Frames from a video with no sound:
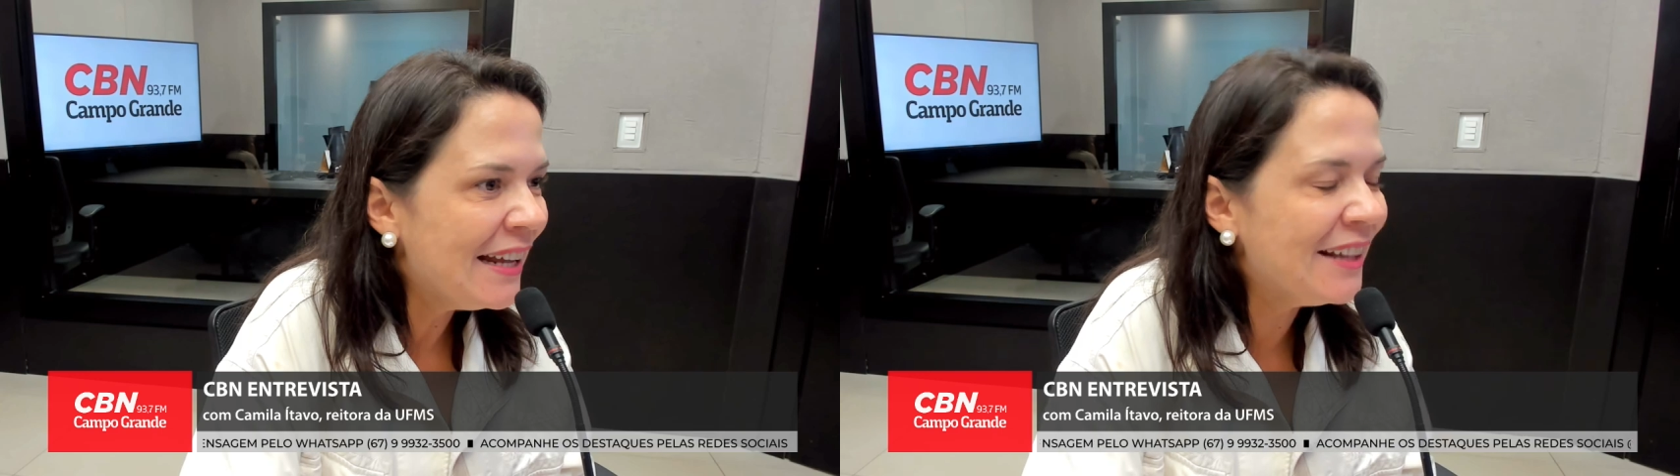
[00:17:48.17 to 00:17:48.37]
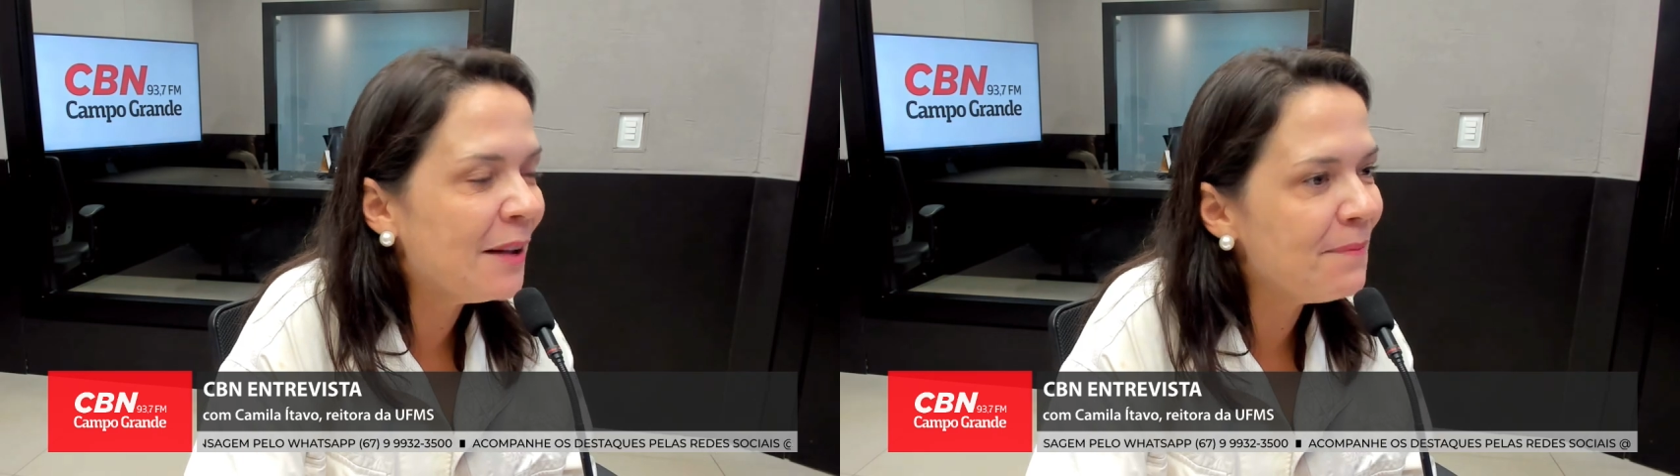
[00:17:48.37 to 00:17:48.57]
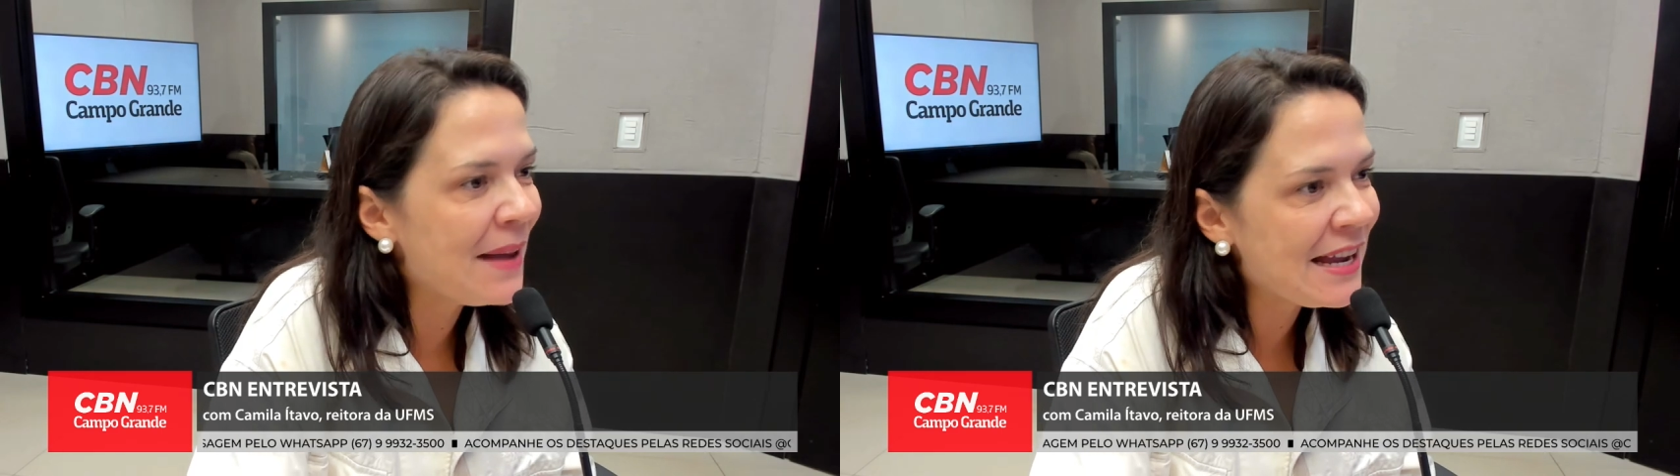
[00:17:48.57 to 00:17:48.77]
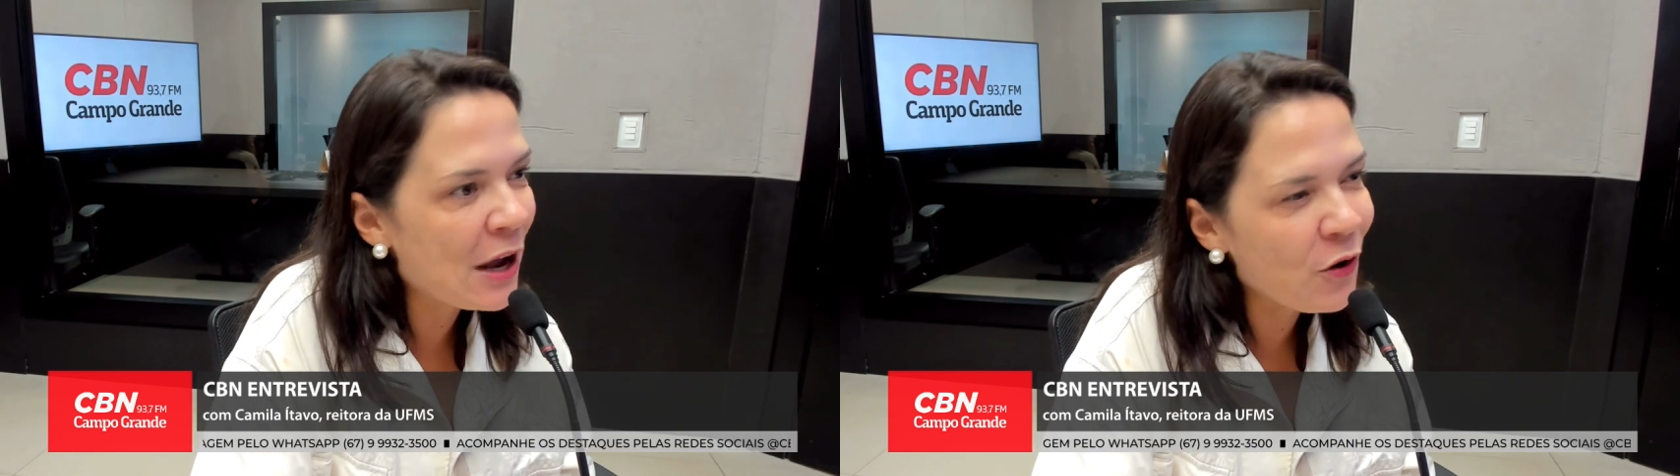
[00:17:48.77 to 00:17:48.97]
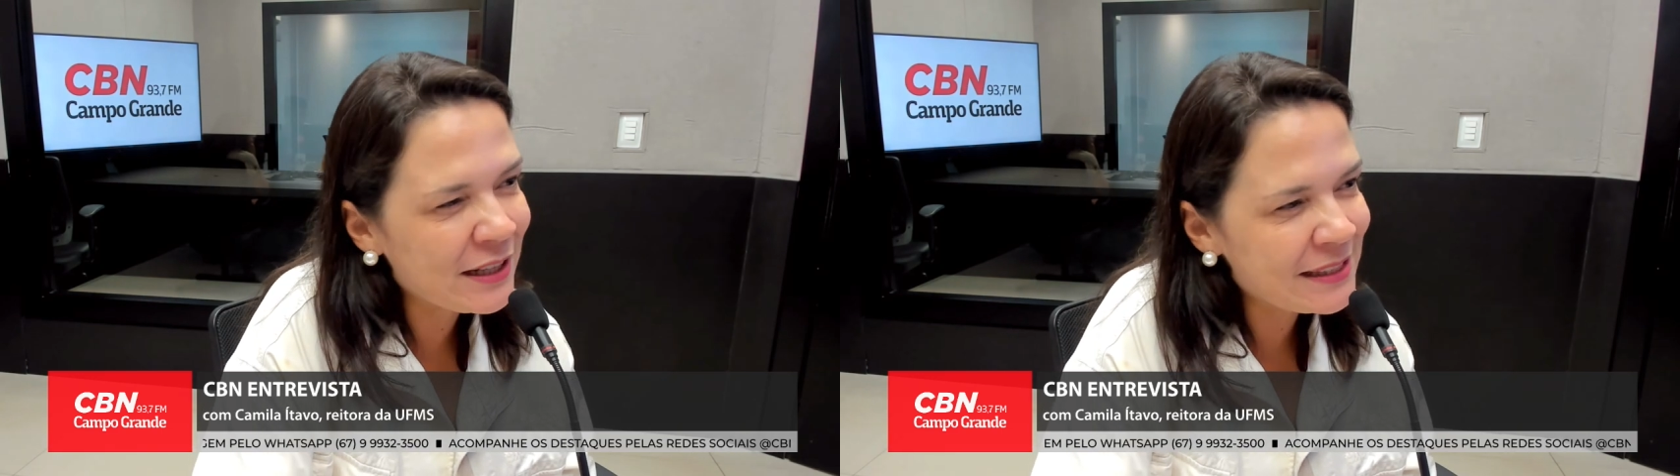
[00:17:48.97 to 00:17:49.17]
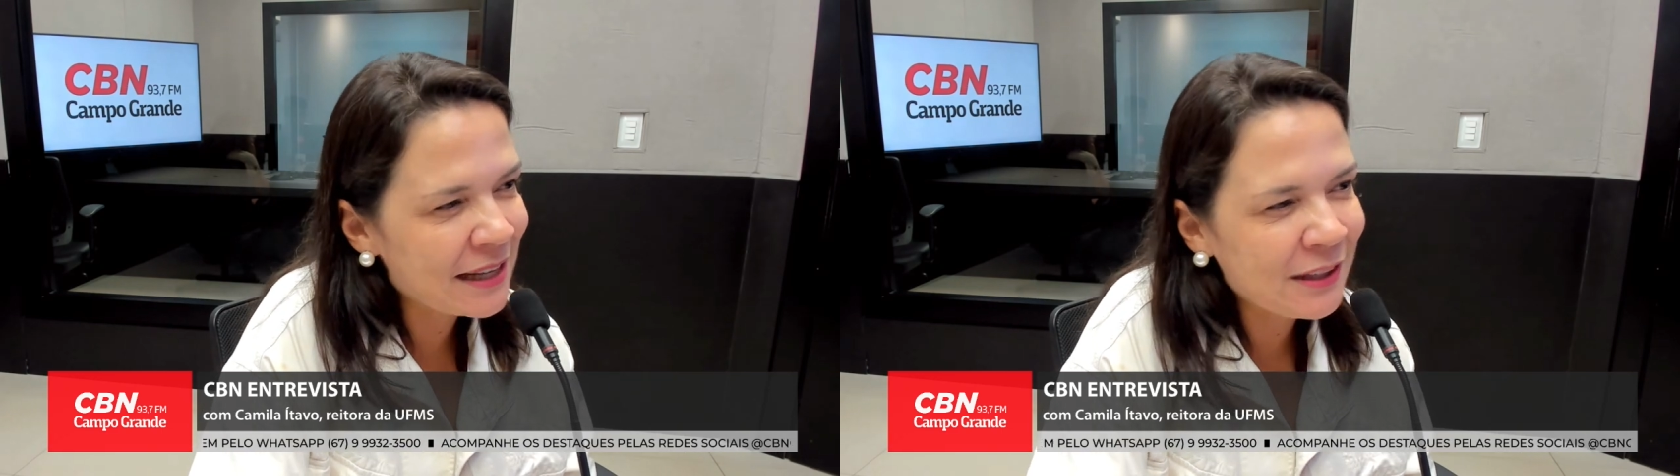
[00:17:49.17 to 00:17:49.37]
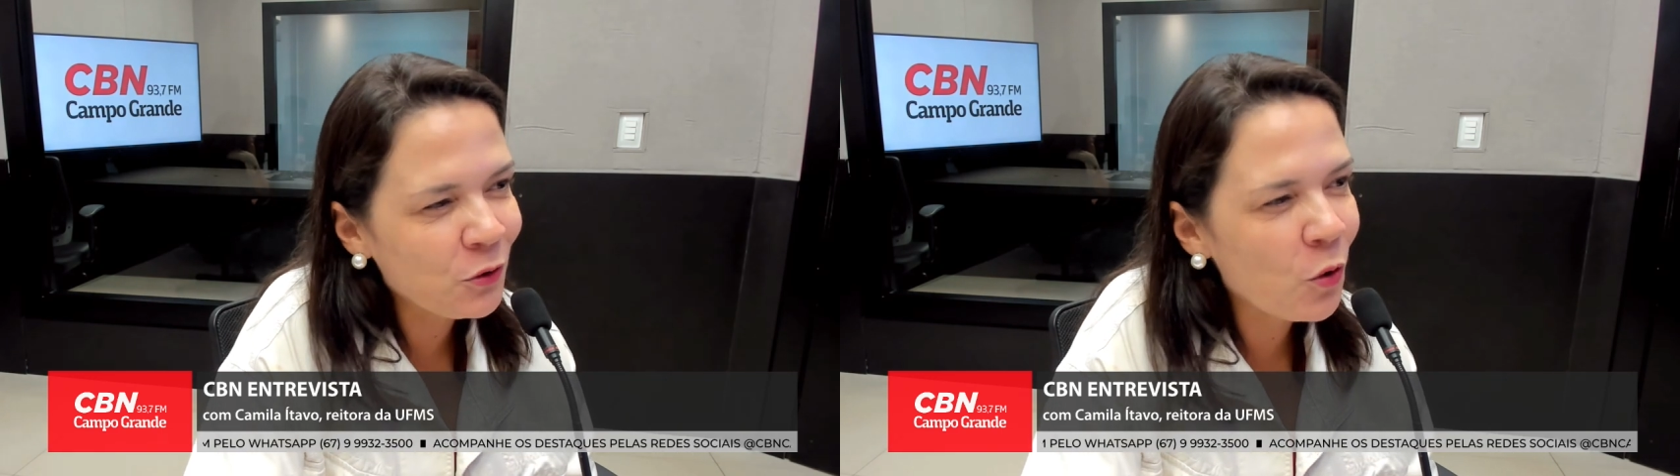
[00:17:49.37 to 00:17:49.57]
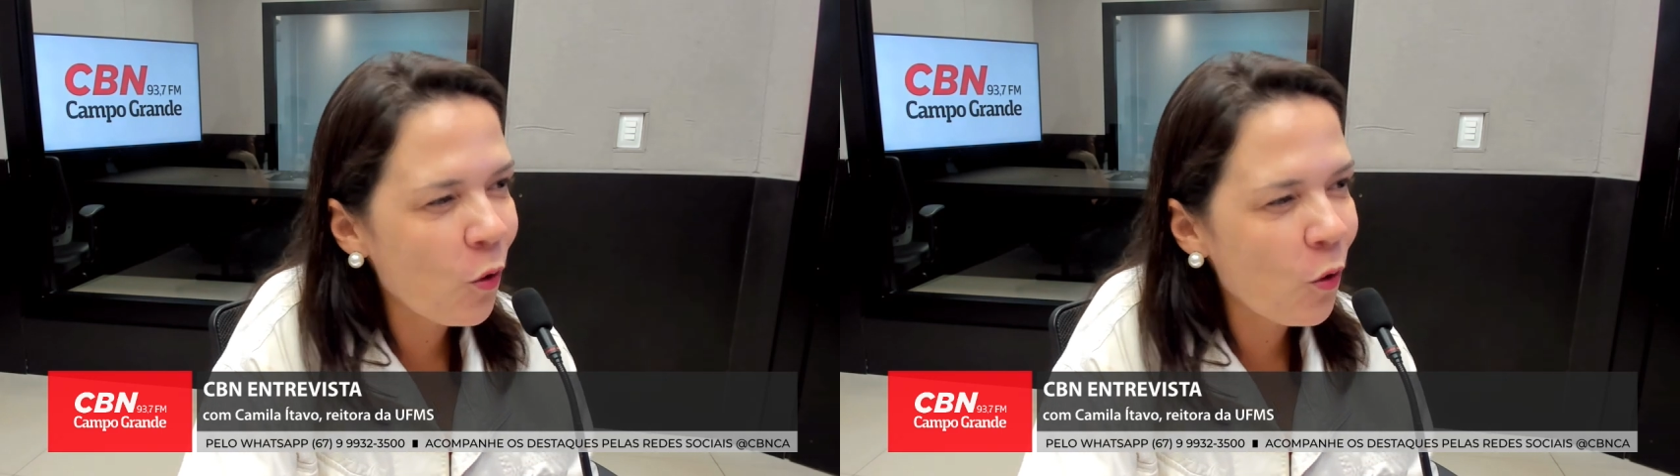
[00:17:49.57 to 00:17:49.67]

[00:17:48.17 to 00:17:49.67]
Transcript: e também agora está tendo o